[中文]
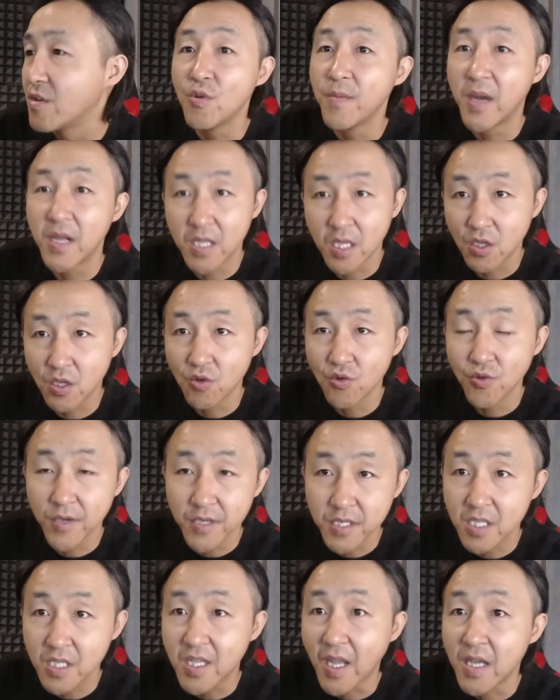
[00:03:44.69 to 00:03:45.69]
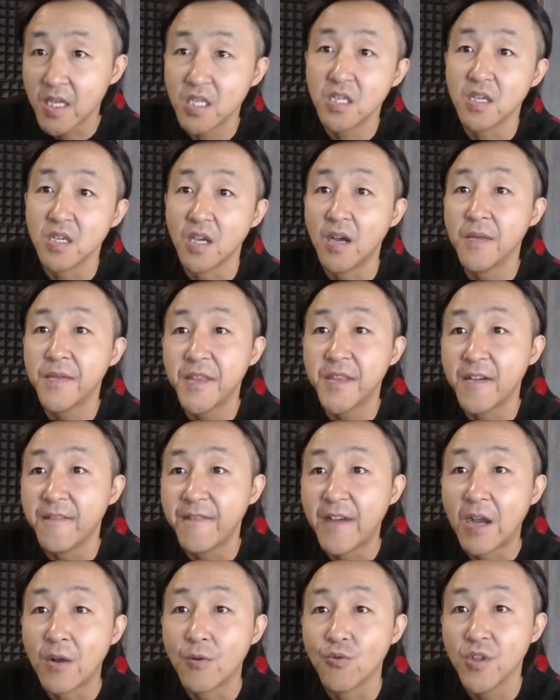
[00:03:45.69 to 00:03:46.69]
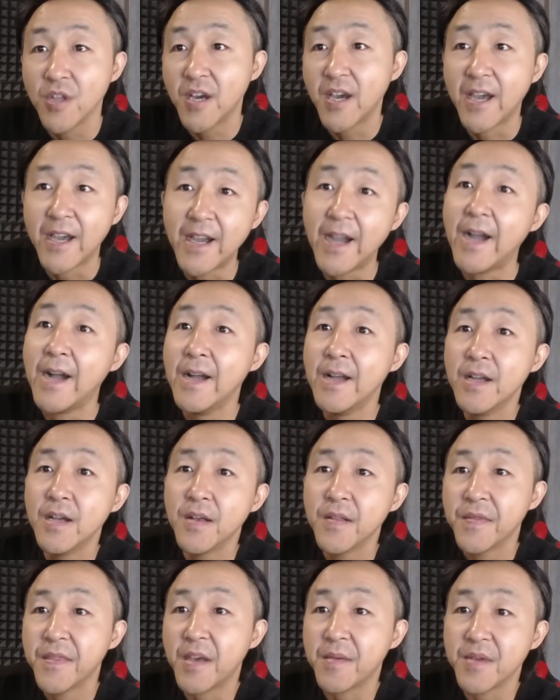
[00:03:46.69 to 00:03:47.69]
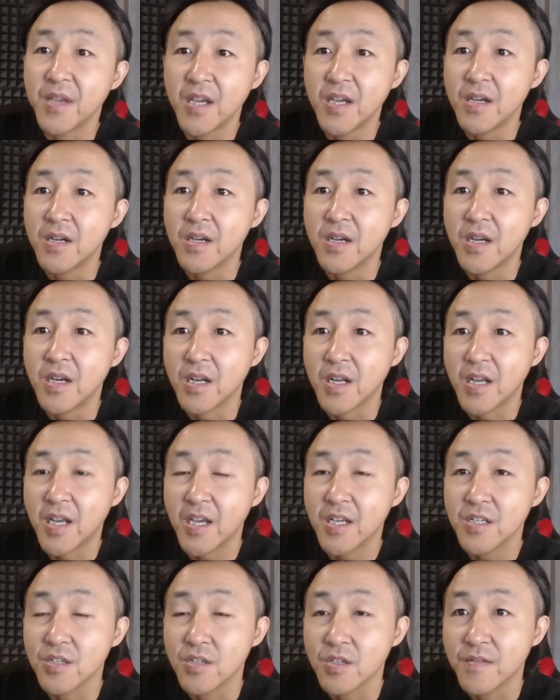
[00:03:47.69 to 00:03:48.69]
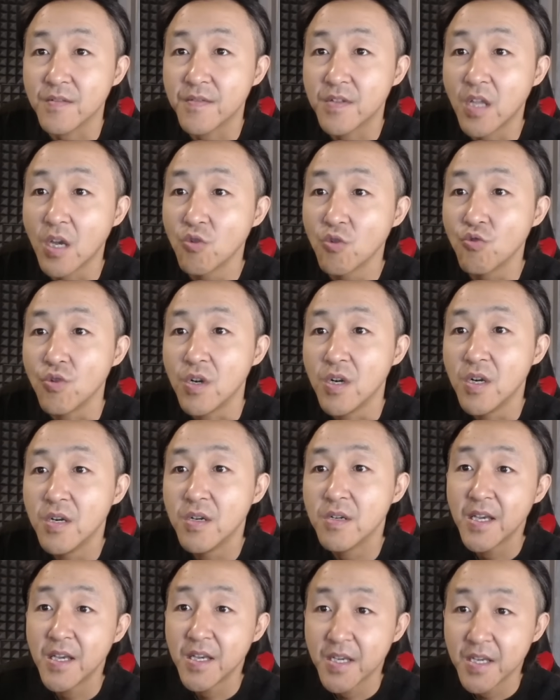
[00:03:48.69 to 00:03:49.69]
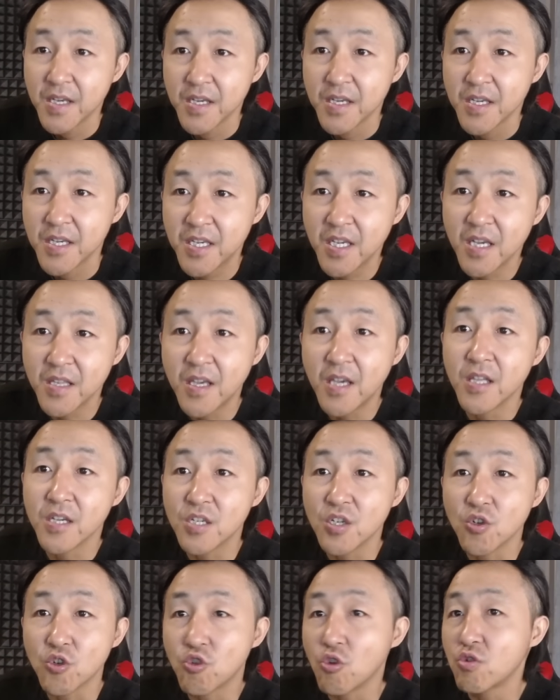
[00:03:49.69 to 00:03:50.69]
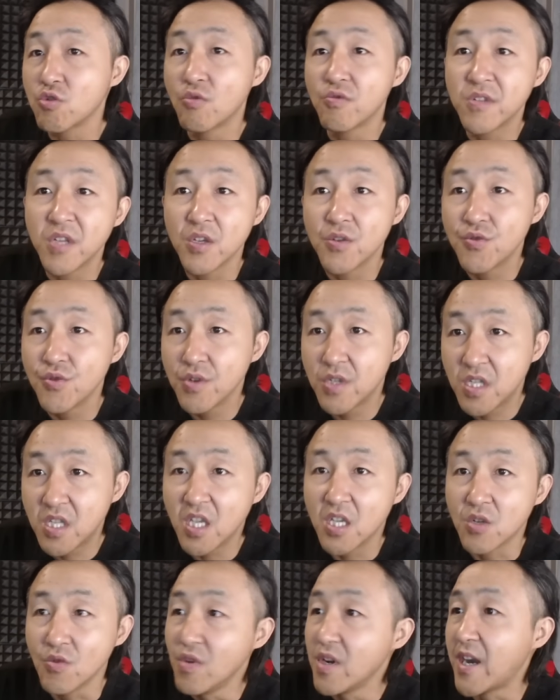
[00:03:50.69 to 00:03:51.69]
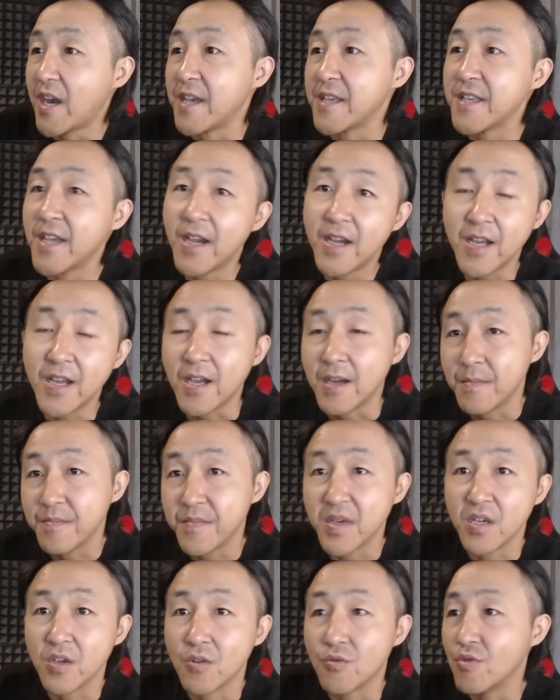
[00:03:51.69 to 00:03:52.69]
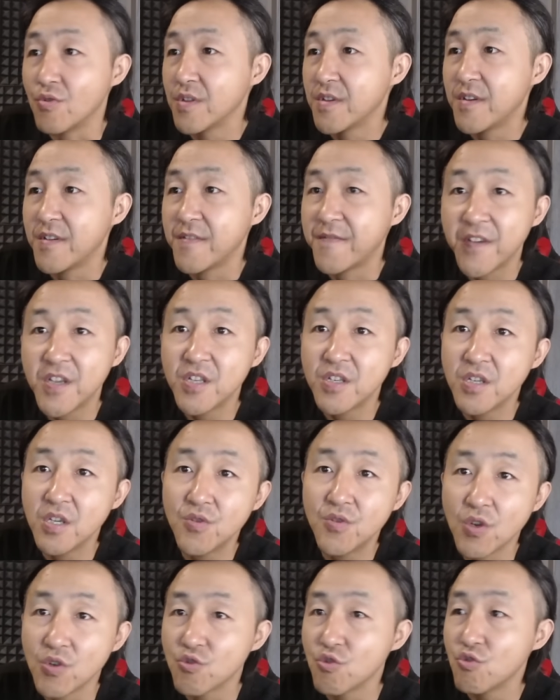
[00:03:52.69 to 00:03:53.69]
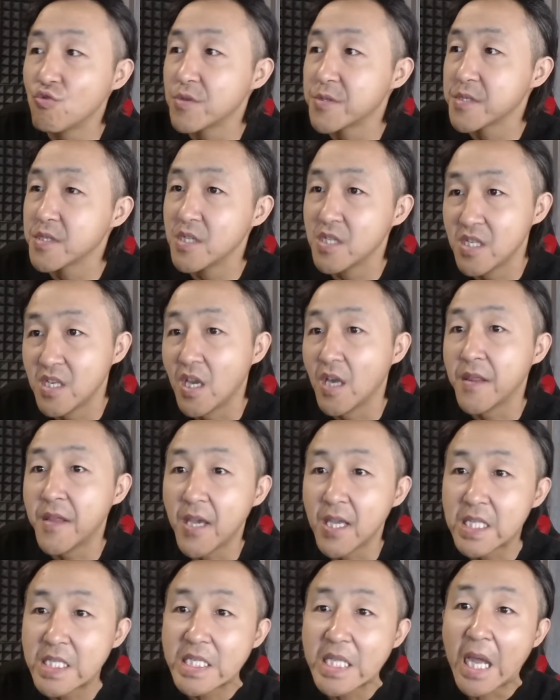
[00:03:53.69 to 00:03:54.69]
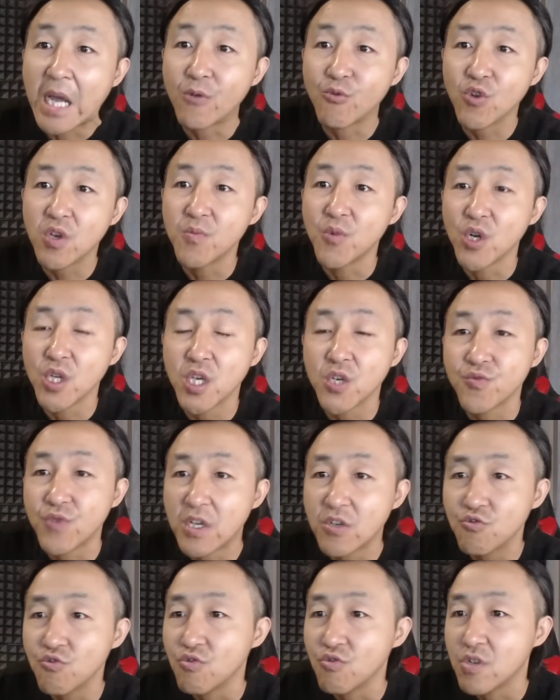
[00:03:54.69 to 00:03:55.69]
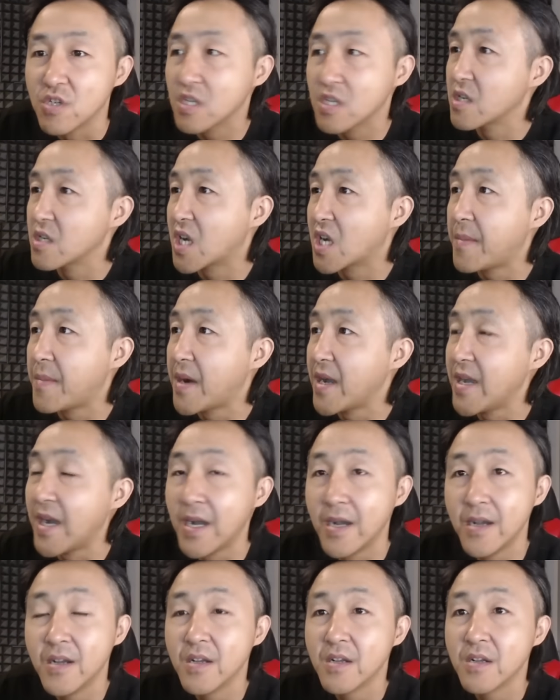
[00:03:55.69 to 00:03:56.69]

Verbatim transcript: 诺曼底登陆的是大西洋在法国的海岸那边啊，开始登陆。现在呢是中东地区地中海沿岸，美国的飞机运输物资也在大规模的援助，这是干嘛呀？